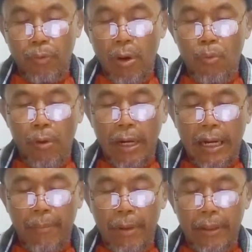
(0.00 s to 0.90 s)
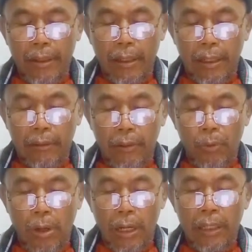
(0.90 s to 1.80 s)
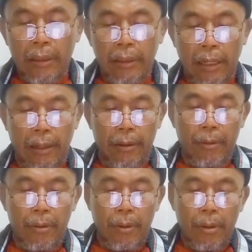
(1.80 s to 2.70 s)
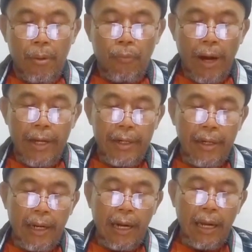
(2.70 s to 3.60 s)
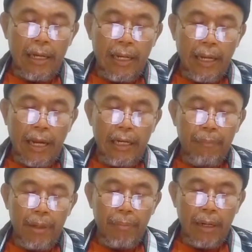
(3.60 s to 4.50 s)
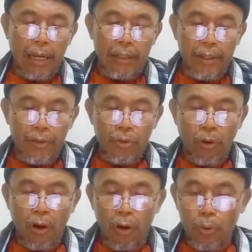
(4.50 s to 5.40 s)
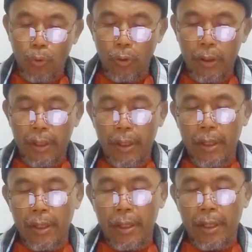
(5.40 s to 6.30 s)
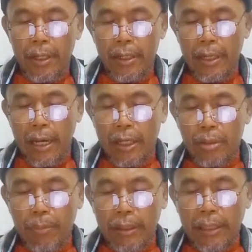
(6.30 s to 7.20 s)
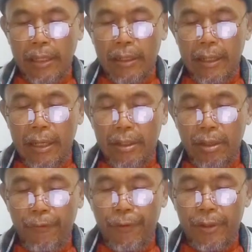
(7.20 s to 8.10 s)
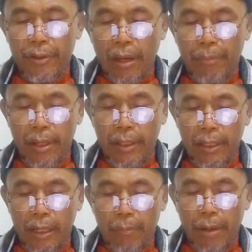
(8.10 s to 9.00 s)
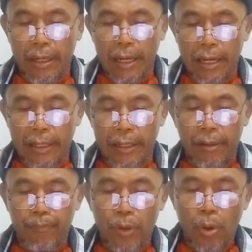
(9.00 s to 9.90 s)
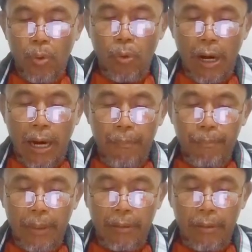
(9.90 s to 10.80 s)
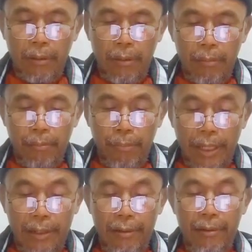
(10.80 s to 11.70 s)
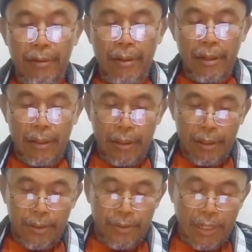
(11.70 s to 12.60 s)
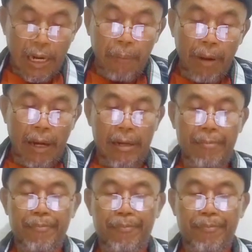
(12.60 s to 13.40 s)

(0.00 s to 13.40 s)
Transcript: fahuwa kama dakartahu anta fa inna ahlal ilmi bil hadis qalu inna asbatan nasi fi sabitil banani huwa Hamad bin Salmah.